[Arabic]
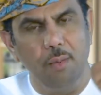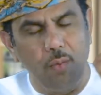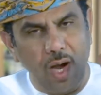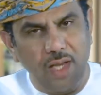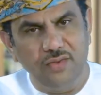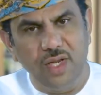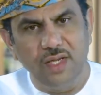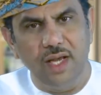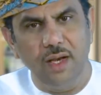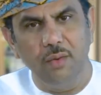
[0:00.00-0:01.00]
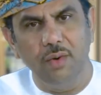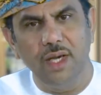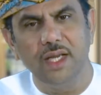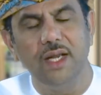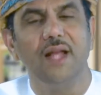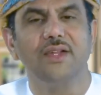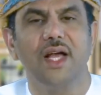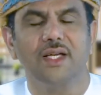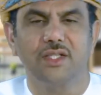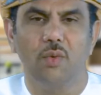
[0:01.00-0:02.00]
محددة وهي لا
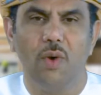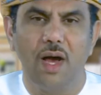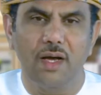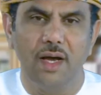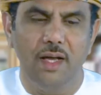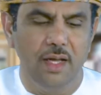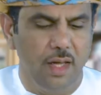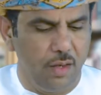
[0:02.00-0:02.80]
تعكس الواقع